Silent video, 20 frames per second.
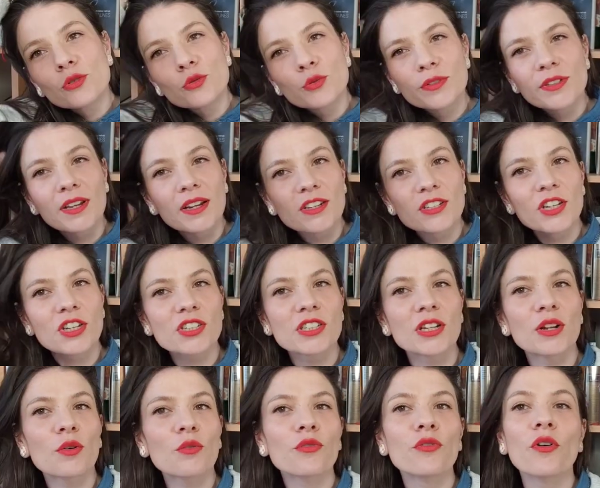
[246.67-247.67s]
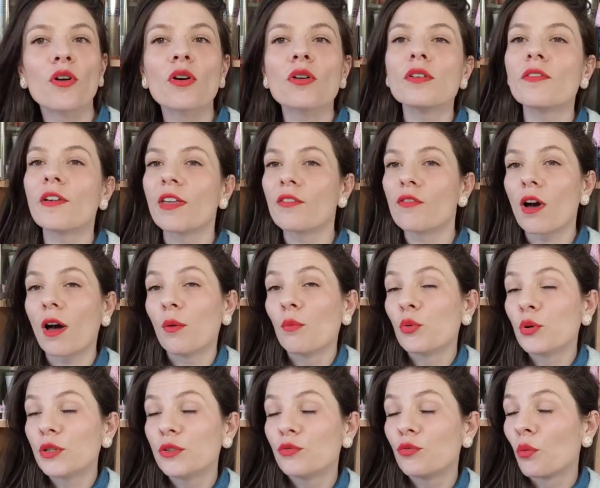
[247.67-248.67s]
suis allée chercher l'enfant, il va y avoir un
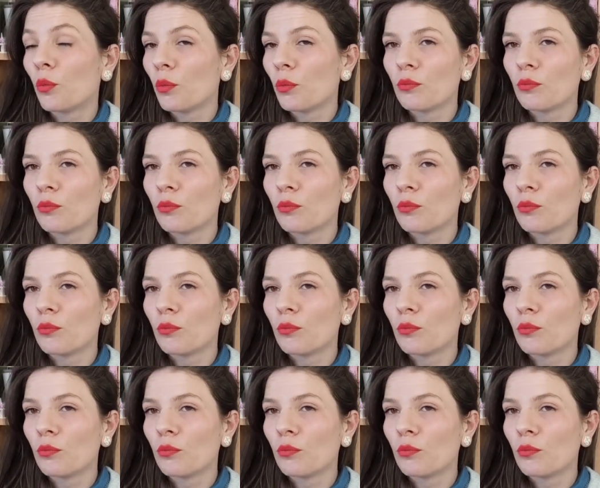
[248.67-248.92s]
bruit de fond,